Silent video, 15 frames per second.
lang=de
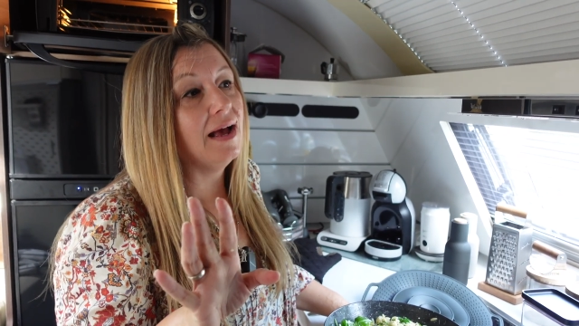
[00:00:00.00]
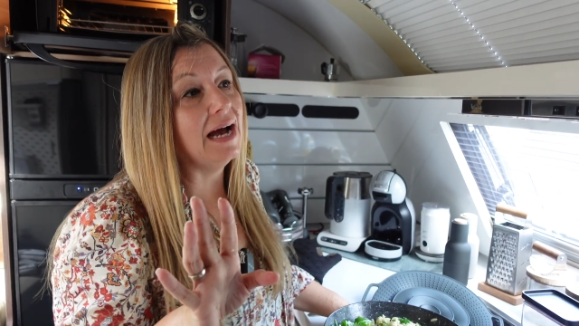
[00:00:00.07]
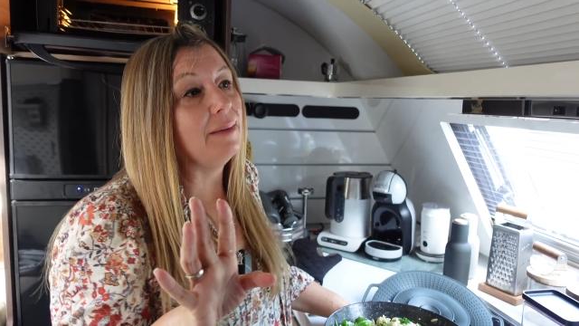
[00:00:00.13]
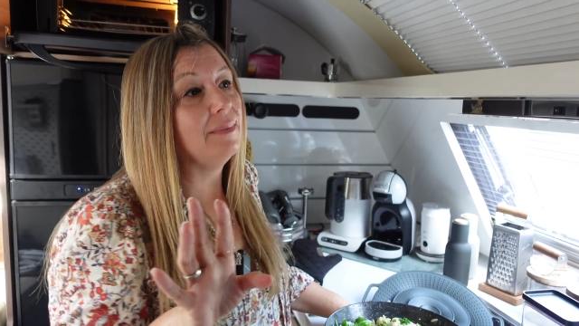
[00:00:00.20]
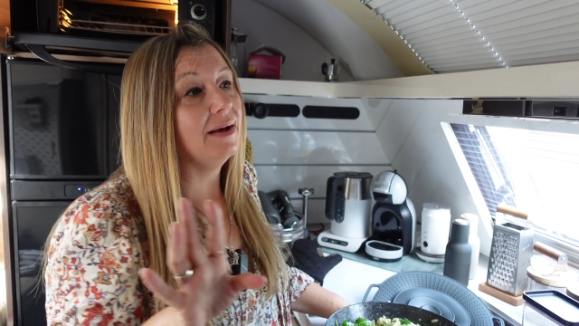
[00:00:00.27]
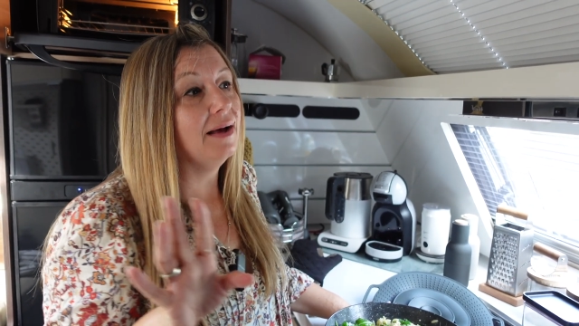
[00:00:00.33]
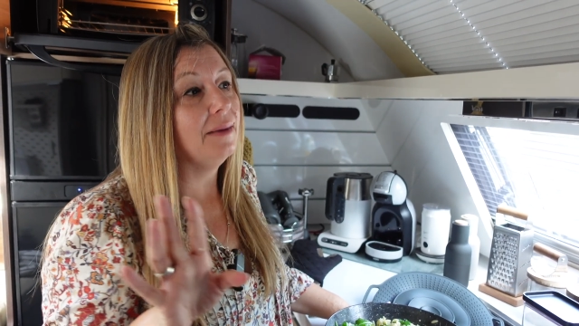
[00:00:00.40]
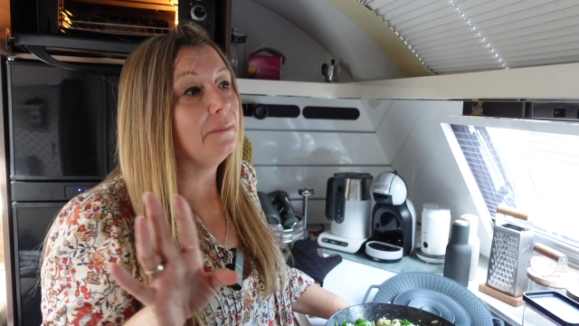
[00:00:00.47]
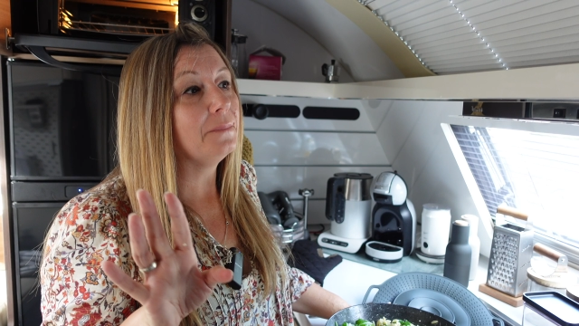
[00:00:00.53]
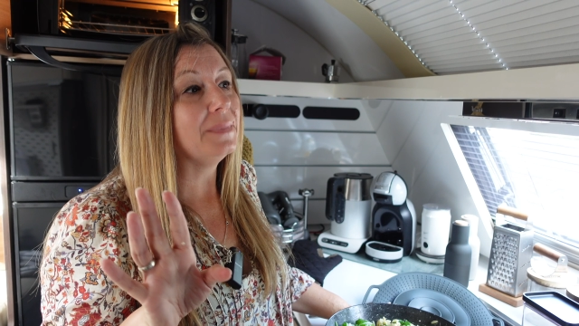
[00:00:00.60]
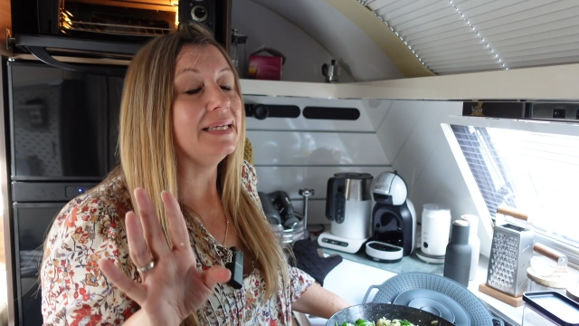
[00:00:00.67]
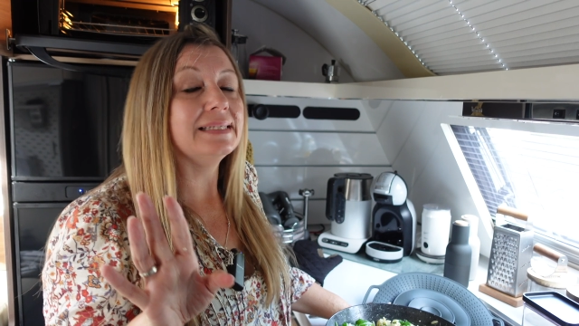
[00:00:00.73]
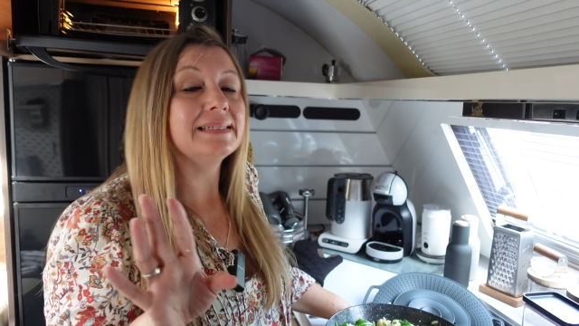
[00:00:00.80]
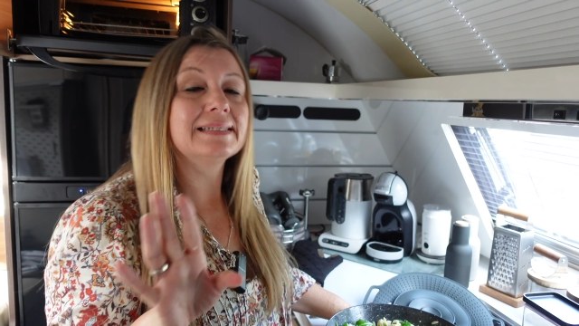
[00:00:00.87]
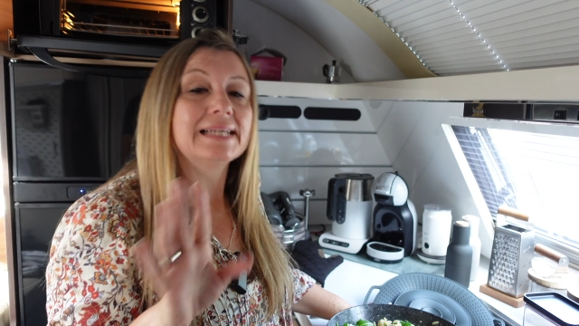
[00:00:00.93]
Aber
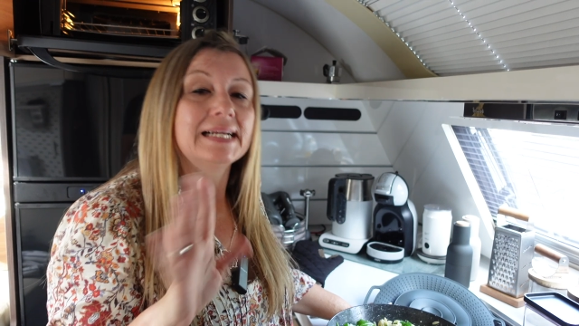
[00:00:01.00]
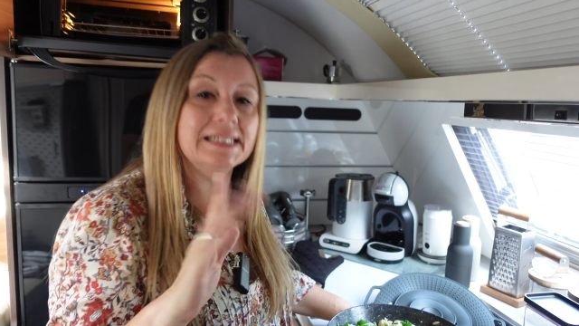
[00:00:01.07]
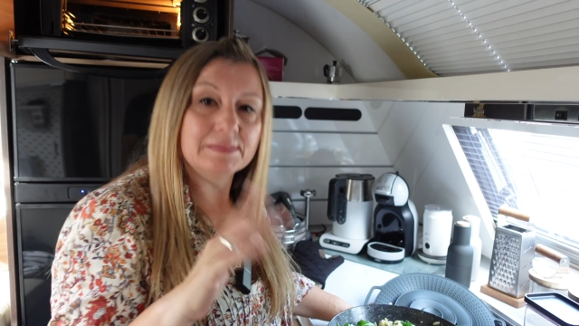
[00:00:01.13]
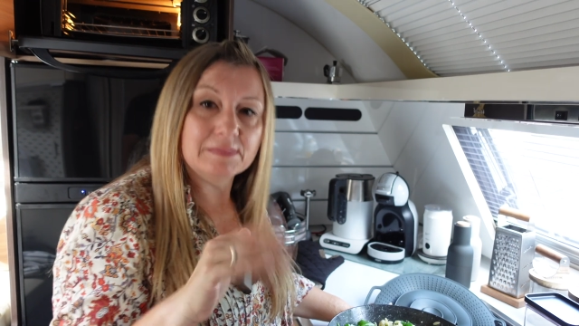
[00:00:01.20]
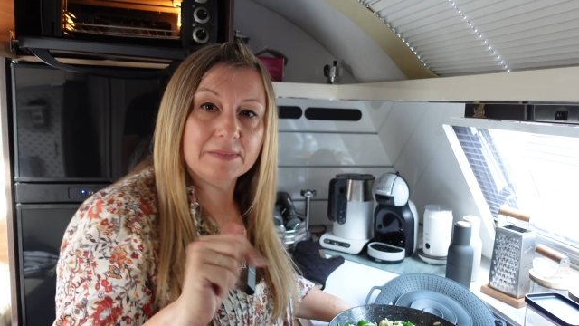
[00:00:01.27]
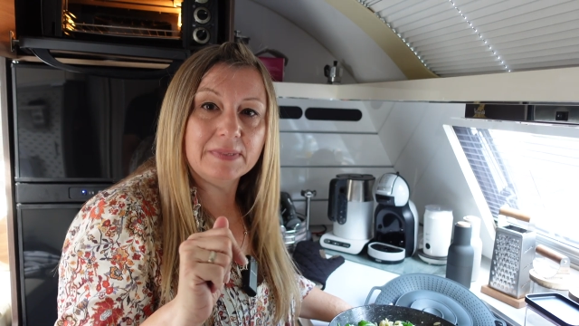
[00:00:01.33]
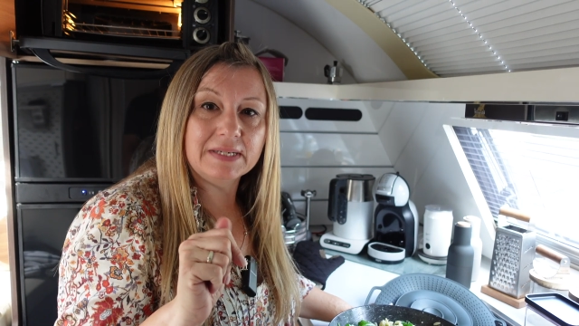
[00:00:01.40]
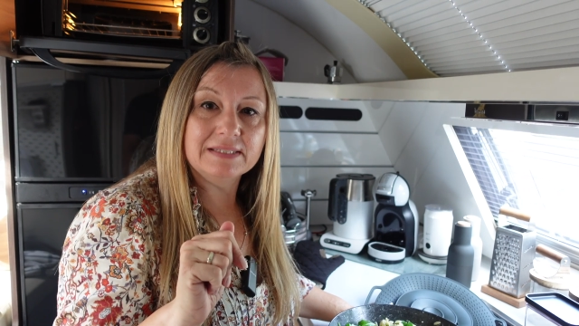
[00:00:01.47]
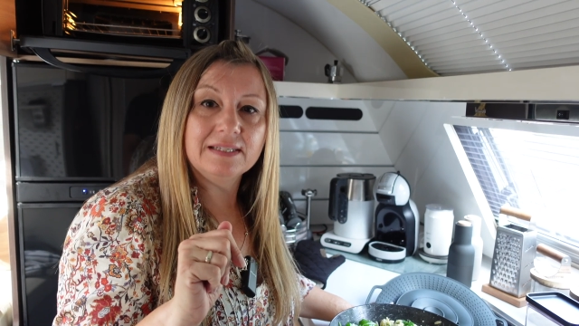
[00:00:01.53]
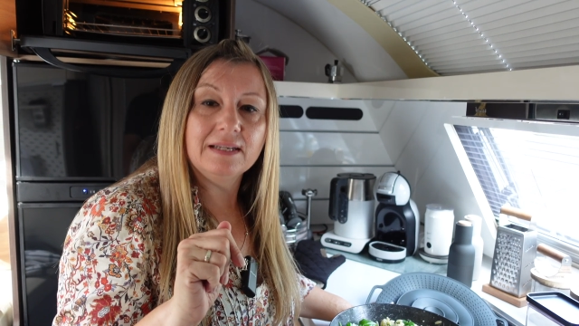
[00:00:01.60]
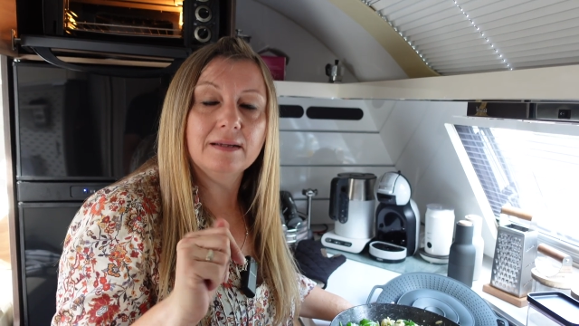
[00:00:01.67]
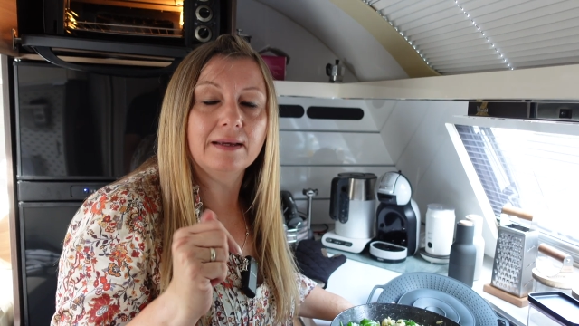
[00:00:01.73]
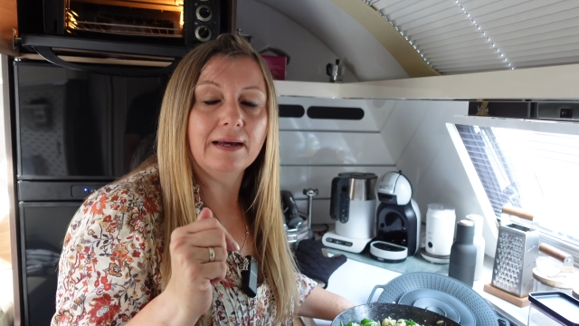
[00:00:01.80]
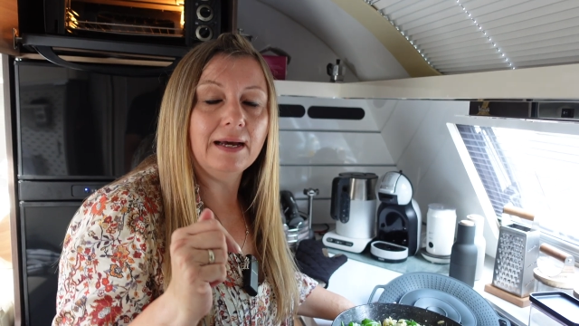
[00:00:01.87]
mir ist es halt immer passiert,